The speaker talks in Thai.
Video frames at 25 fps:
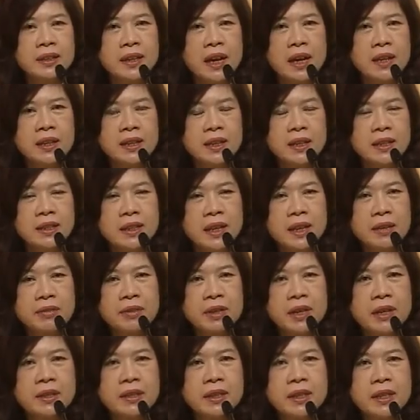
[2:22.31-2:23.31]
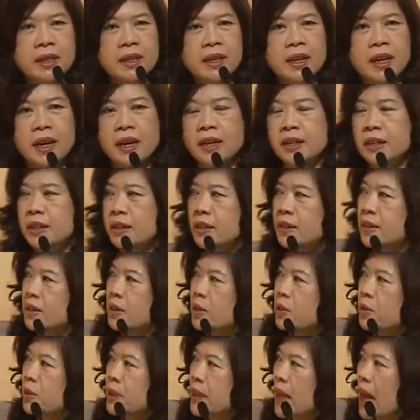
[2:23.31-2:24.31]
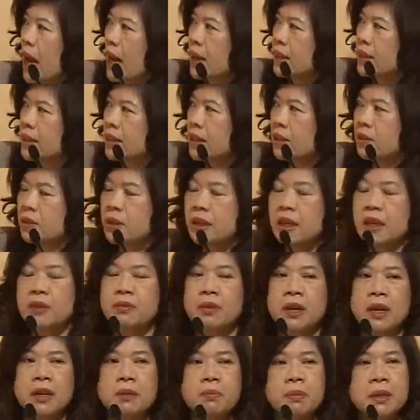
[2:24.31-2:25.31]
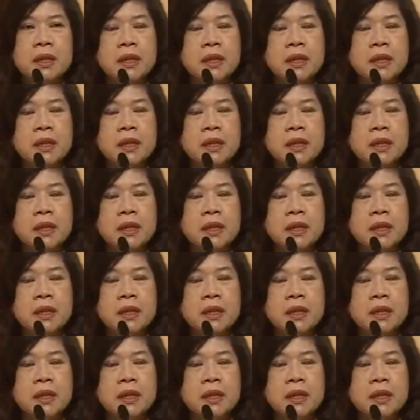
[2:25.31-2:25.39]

ถ้าเกิดในเรื่องที่เห็นตัวอย่างที่เราเขียนไว้